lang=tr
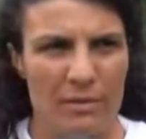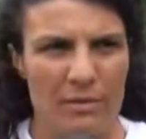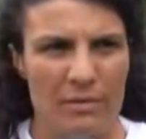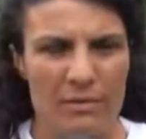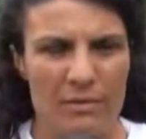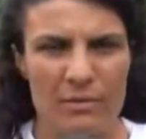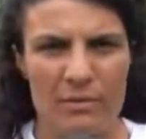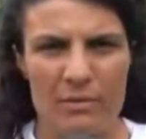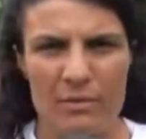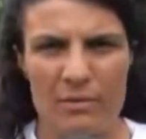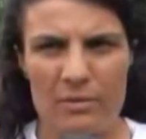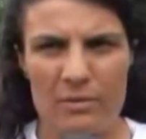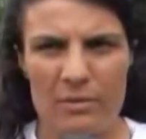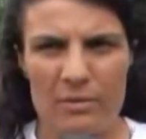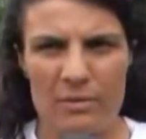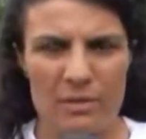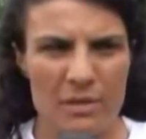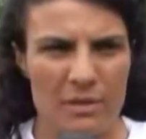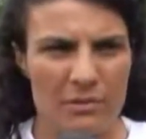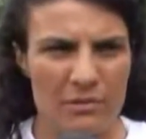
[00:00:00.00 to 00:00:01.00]

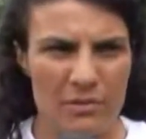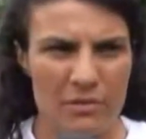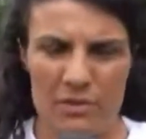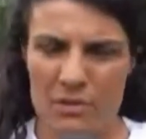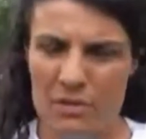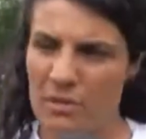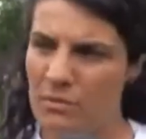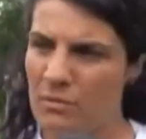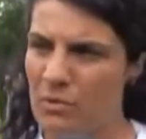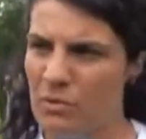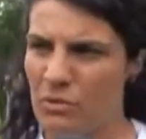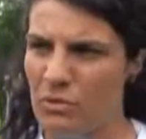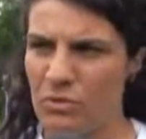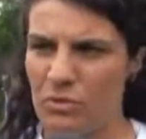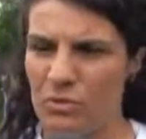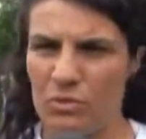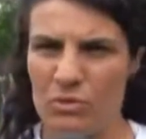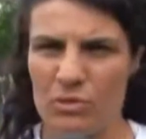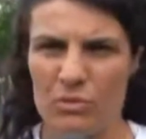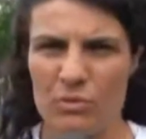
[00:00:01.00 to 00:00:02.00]
ee, sevinçliyim
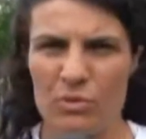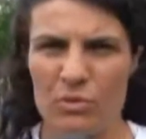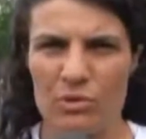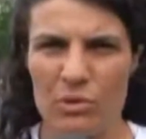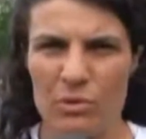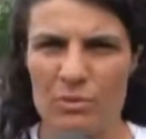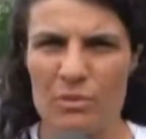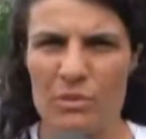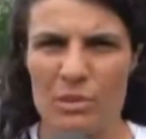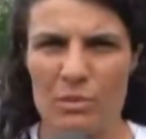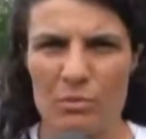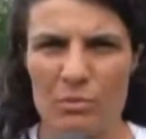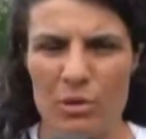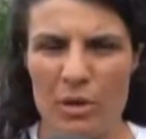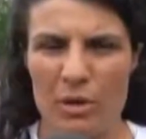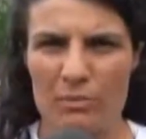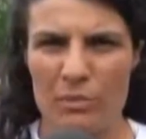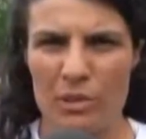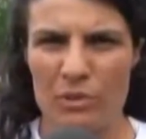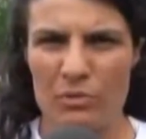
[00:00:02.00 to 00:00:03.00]
çünkü hocam, hocamız da bu
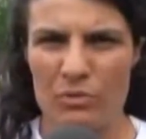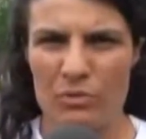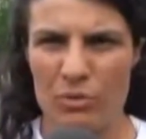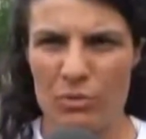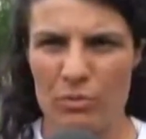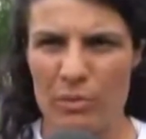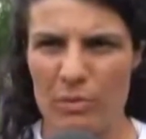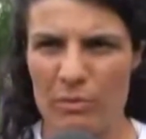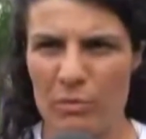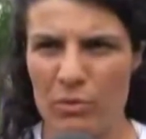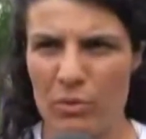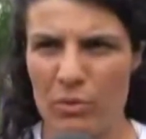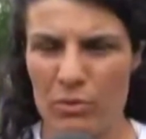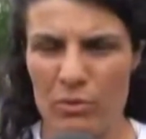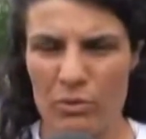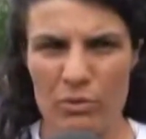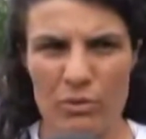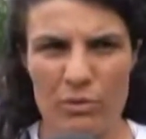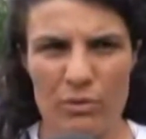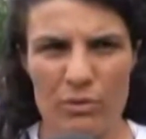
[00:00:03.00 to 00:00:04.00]
kamptan çok memnun
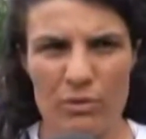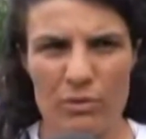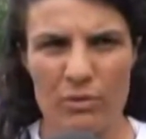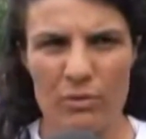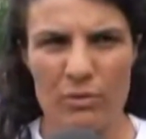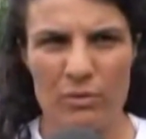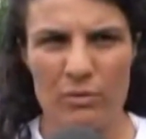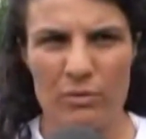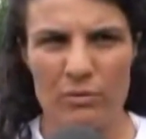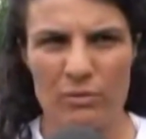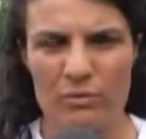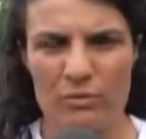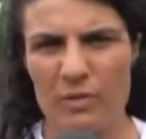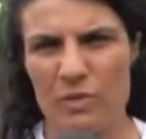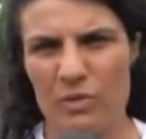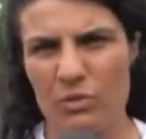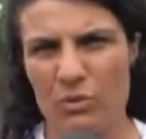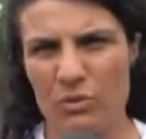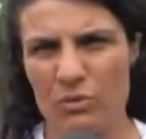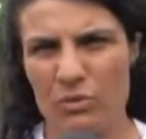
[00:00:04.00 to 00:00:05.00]
oldu ee,
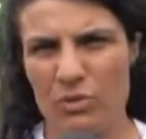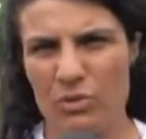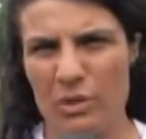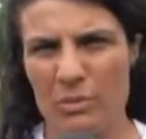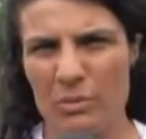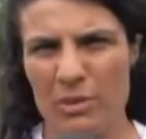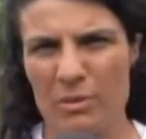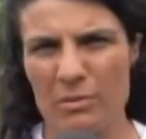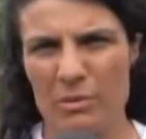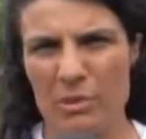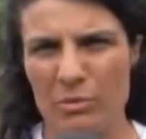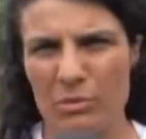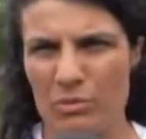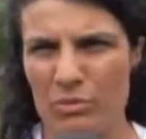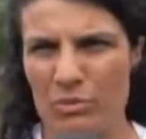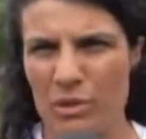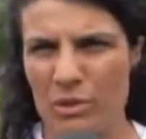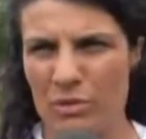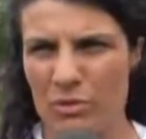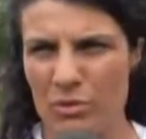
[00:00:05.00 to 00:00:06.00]
ve çok çok eminim ki
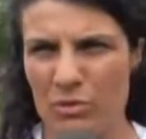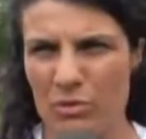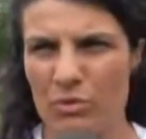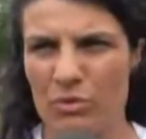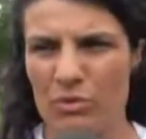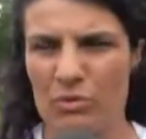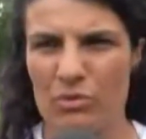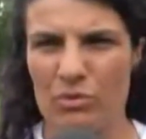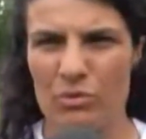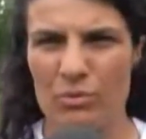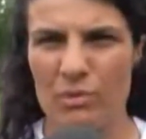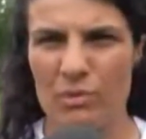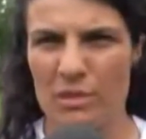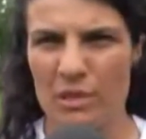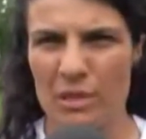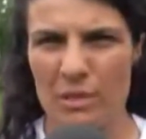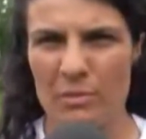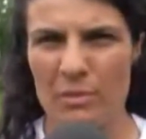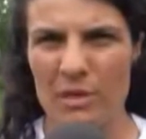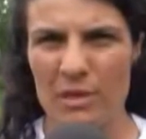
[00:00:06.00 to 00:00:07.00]
buradan çok oyuncu milli
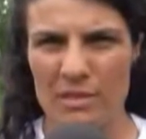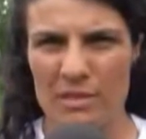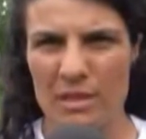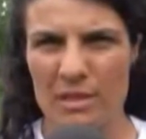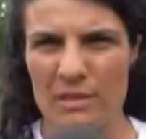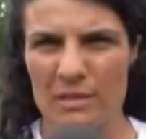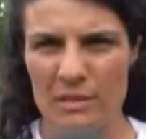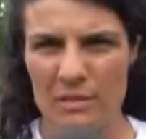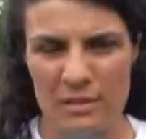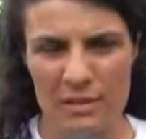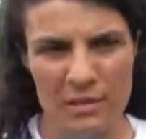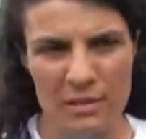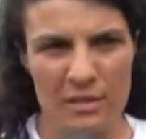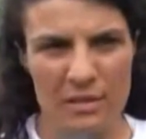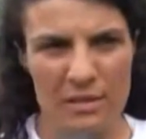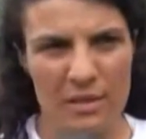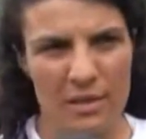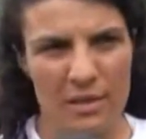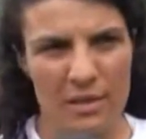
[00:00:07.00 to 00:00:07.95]
takıma kazandırdık.